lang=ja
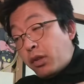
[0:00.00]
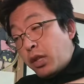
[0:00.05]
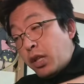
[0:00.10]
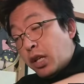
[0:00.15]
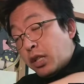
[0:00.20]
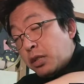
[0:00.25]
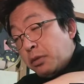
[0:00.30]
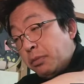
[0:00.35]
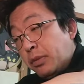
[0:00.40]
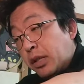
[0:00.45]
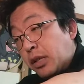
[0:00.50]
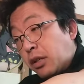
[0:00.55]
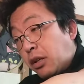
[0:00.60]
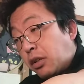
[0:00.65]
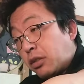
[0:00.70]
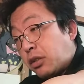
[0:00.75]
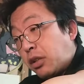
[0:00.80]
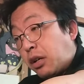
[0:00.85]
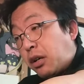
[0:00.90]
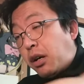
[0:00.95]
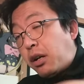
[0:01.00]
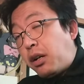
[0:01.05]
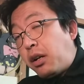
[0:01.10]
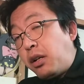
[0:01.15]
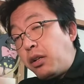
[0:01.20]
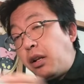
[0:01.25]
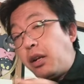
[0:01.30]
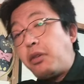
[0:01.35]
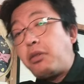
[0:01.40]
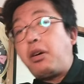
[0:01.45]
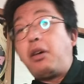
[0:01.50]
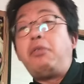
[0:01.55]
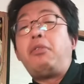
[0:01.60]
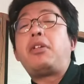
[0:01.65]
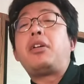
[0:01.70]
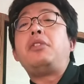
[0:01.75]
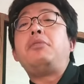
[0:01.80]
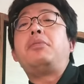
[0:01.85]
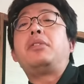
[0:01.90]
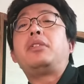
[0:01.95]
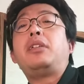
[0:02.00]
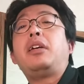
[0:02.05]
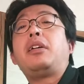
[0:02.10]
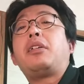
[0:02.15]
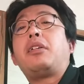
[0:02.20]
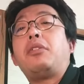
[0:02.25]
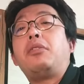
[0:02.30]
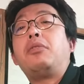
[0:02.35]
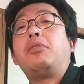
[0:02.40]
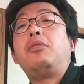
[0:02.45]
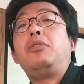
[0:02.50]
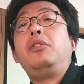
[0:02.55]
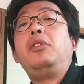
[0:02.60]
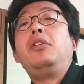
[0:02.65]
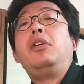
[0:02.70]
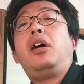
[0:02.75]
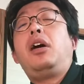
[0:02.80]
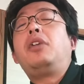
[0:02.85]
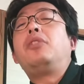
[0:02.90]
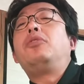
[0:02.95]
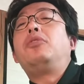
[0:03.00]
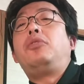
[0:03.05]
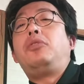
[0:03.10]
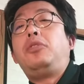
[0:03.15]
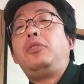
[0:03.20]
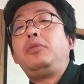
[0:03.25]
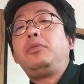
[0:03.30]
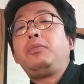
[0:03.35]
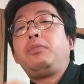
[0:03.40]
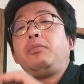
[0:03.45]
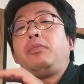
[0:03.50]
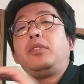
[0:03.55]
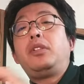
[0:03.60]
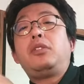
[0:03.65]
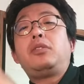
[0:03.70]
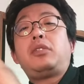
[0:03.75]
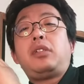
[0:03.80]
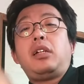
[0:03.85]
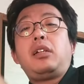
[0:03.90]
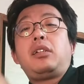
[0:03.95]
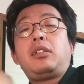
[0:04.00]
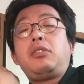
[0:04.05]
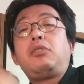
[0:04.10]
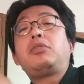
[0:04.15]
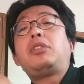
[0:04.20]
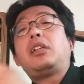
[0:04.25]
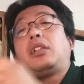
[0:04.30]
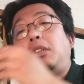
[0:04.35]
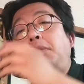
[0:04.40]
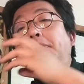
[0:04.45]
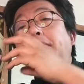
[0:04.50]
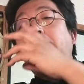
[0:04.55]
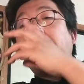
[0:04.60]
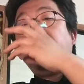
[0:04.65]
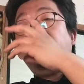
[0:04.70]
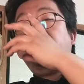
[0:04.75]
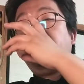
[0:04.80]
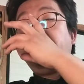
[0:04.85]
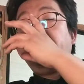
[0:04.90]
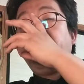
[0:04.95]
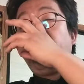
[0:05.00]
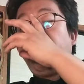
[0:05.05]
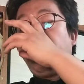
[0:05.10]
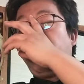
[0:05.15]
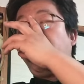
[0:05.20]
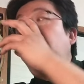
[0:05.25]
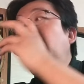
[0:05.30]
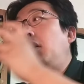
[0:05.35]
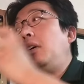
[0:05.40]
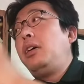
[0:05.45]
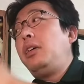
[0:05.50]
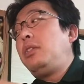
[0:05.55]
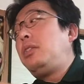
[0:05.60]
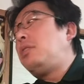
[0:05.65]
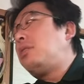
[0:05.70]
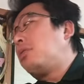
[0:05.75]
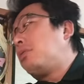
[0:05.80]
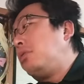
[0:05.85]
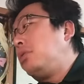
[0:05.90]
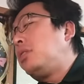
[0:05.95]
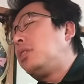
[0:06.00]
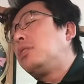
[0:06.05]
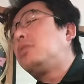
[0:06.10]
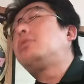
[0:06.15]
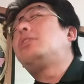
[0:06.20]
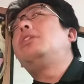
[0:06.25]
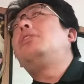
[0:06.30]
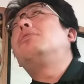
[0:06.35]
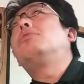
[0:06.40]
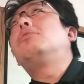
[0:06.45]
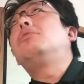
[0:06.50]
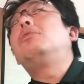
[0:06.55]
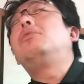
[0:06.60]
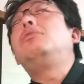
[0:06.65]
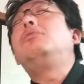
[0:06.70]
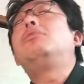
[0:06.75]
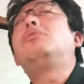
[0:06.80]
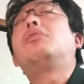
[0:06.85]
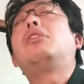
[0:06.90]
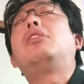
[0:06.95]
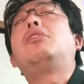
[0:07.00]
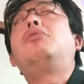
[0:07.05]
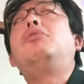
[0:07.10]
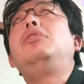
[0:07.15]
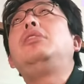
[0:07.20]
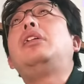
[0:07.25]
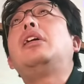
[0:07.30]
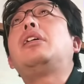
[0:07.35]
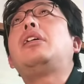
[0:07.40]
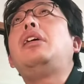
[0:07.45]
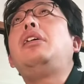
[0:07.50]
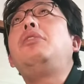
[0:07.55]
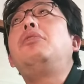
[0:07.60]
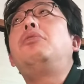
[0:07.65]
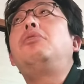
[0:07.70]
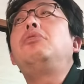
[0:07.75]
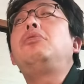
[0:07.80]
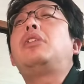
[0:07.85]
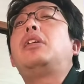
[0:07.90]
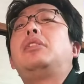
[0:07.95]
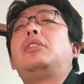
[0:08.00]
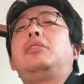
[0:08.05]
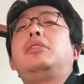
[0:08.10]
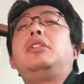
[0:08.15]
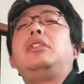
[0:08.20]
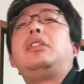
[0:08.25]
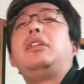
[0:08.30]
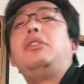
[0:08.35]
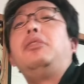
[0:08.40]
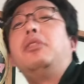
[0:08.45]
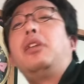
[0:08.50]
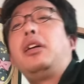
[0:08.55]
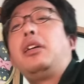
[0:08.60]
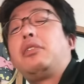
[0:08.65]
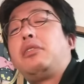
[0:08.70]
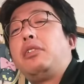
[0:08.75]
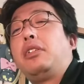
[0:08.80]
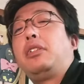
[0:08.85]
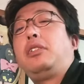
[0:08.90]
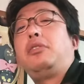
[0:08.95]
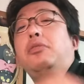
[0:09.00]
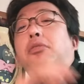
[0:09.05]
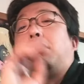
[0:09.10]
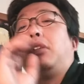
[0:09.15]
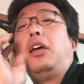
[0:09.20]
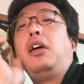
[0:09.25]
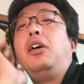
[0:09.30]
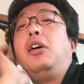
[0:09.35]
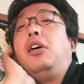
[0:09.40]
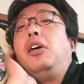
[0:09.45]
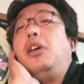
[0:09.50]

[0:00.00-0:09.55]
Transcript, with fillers: 馴染みがなかったからなのかわかりませんけど、あの、おさお刺身系よりも、えー、実はこういったスケロップとかこういった系のものが好きっていう話をしてて、